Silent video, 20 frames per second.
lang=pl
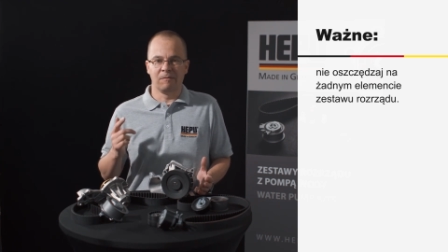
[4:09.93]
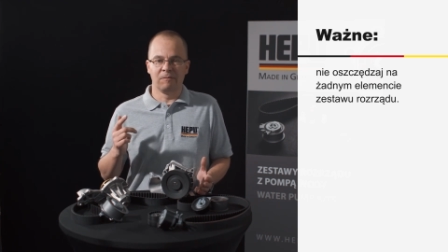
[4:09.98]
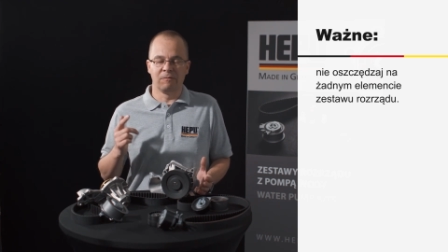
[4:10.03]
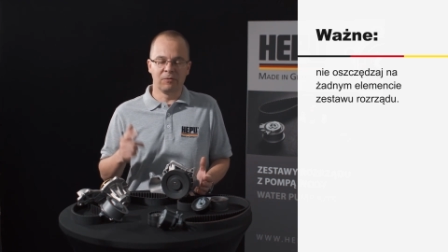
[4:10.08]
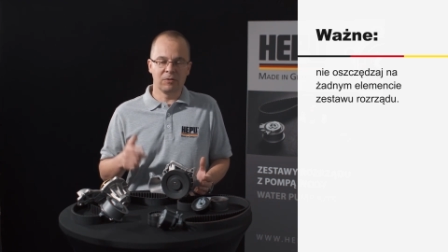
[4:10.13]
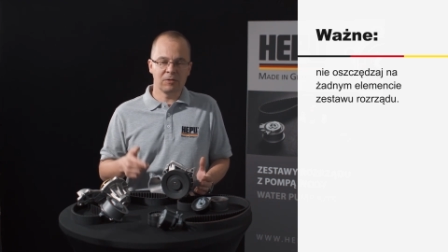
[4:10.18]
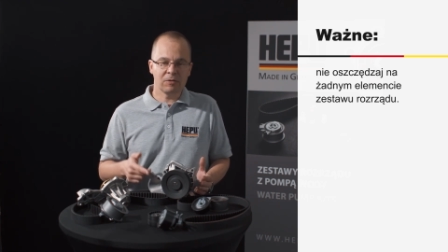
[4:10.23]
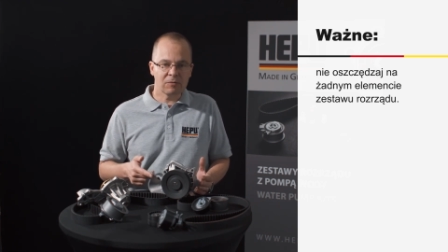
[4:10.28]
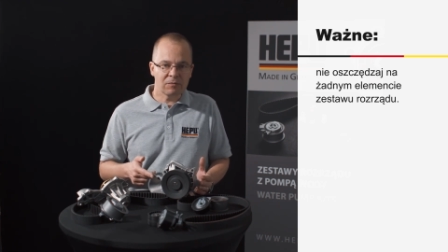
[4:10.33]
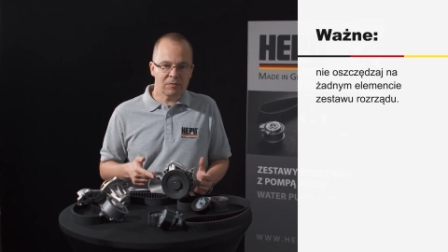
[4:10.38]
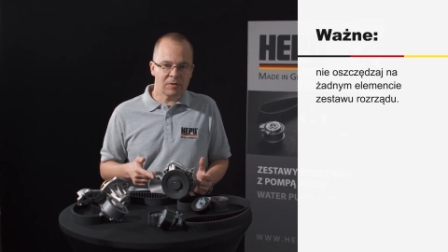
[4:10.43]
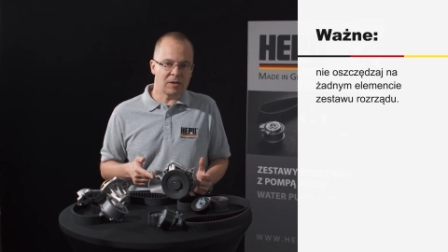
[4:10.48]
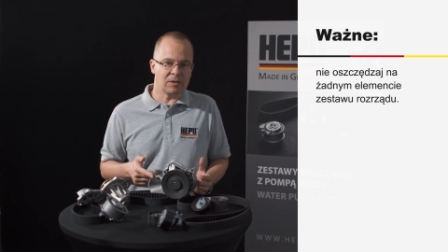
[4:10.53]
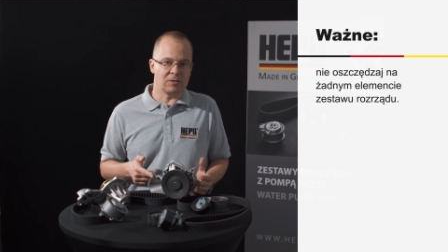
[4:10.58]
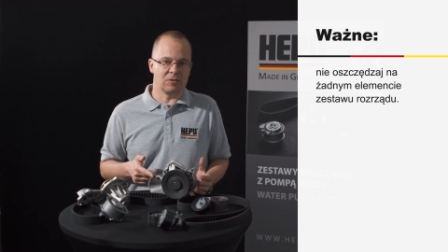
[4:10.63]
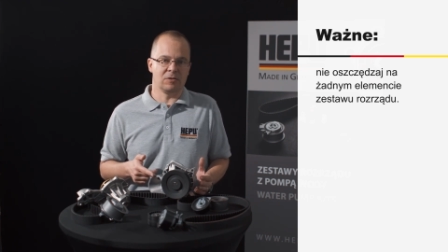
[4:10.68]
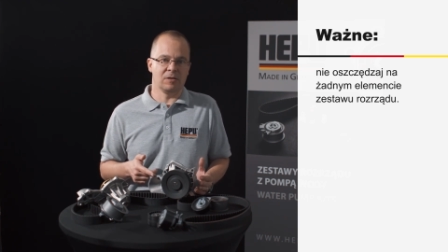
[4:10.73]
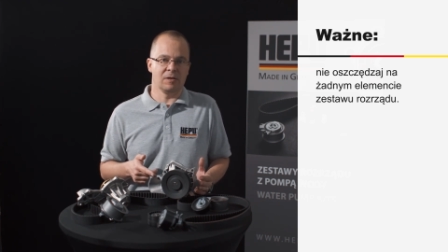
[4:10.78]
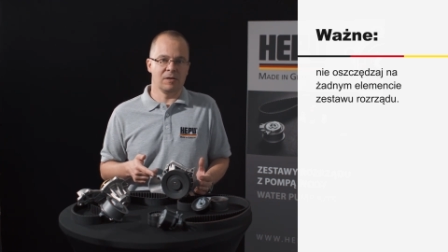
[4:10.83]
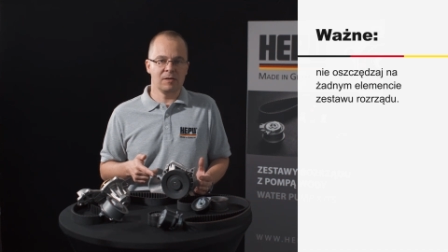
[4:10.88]
Wy to
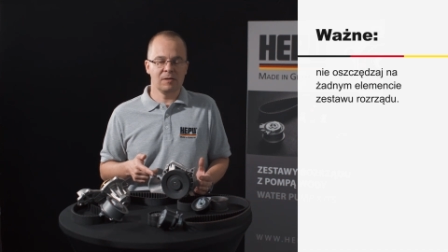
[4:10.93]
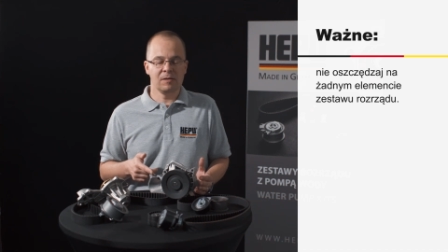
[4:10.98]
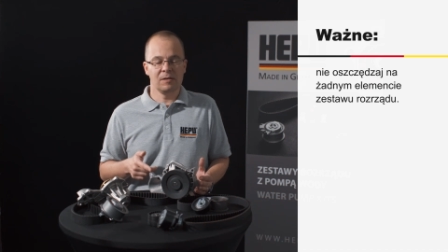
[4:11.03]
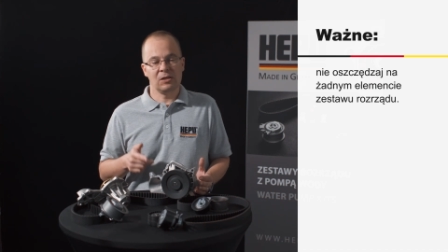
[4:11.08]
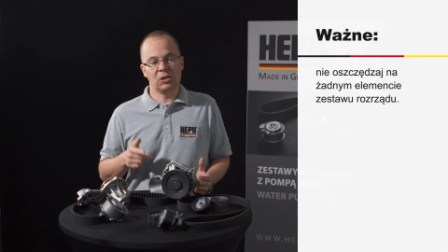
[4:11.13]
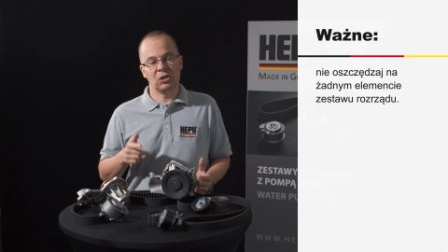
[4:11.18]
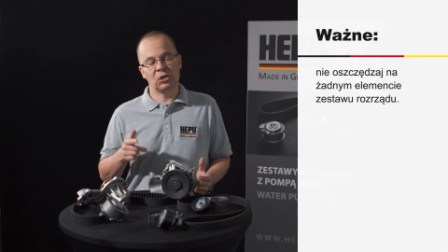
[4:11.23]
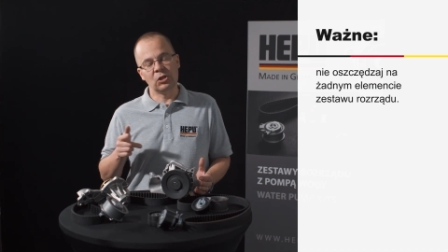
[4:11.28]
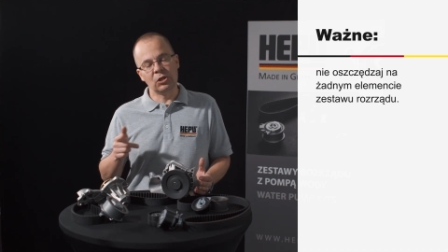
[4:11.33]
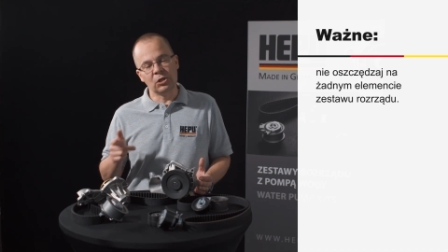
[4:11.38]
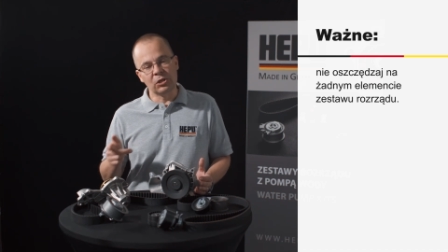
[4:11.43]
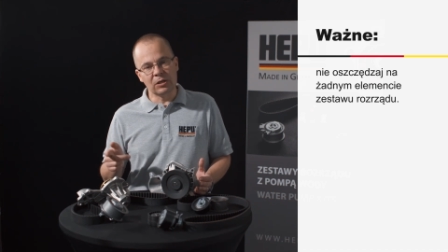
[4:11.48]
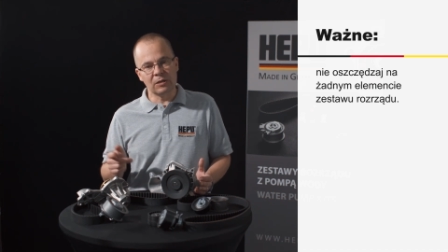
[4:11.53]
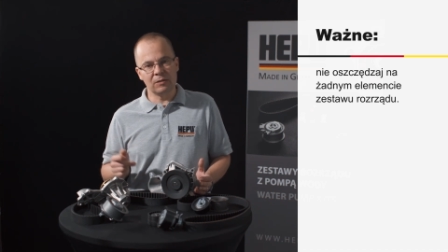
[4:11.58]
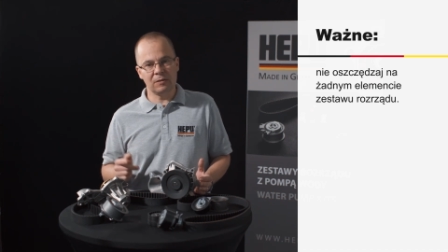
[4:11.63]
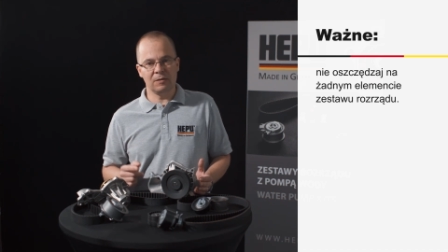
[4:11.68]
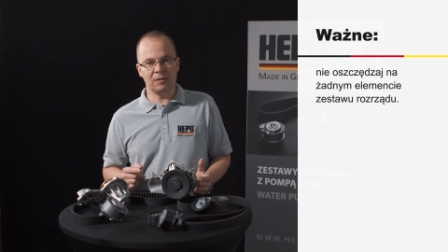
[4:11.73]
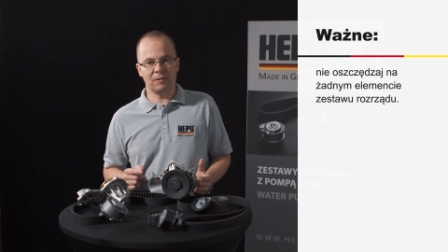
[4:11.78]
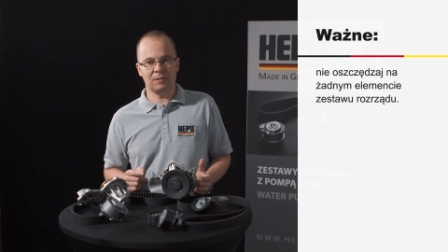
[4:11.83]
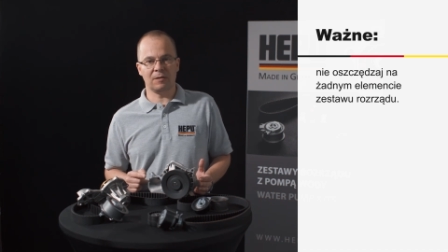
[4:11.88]
wiecie,
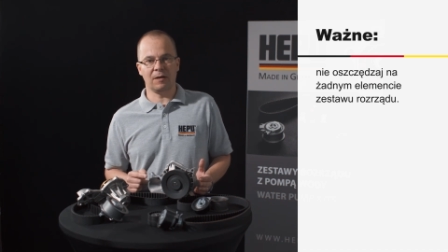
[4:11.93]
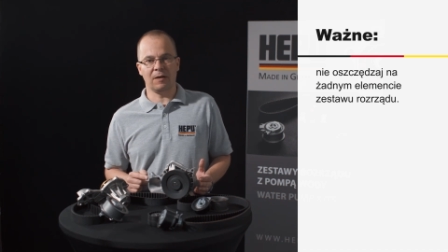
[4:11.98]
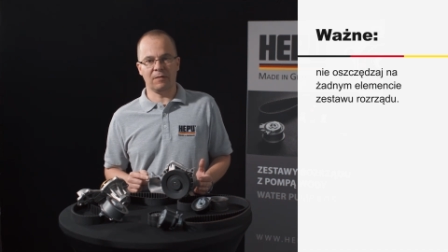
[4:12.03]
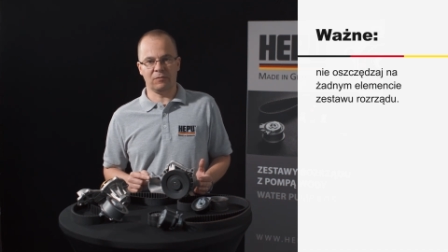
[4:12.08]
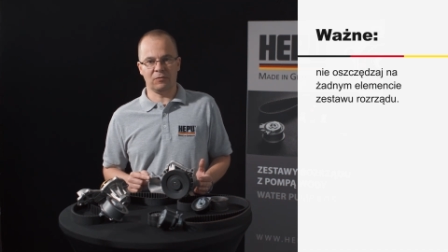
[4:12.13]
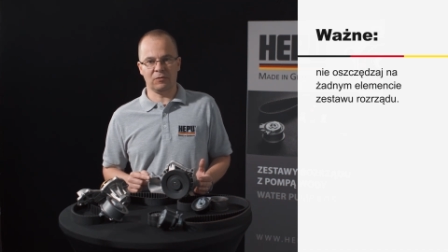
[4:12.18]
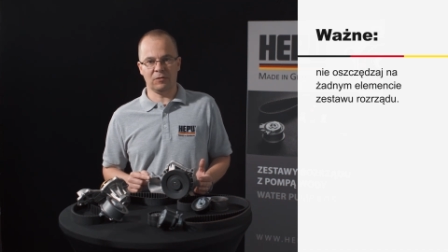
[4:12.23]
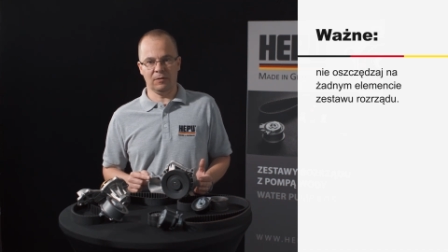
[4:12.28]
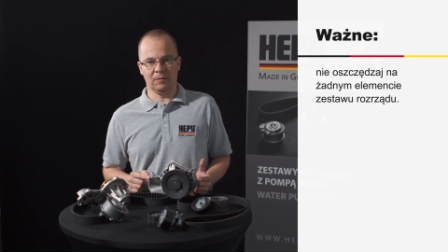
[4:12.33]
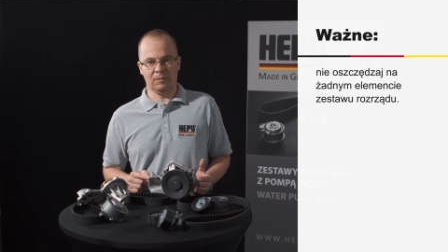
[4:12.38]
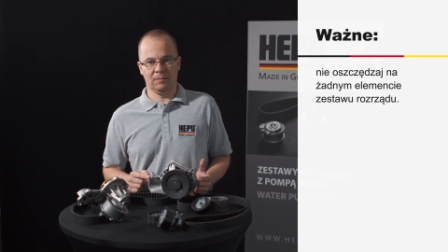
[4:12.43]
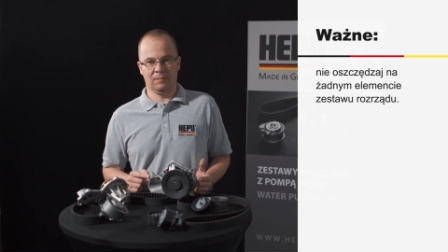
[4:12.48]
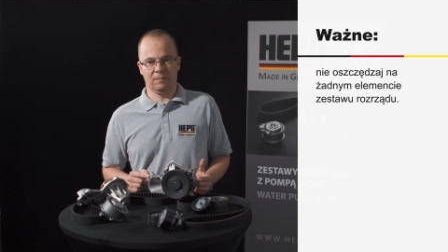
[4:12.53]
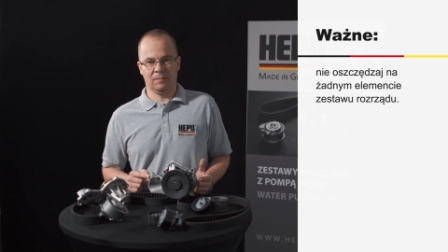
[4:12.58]
klient nie zawsze.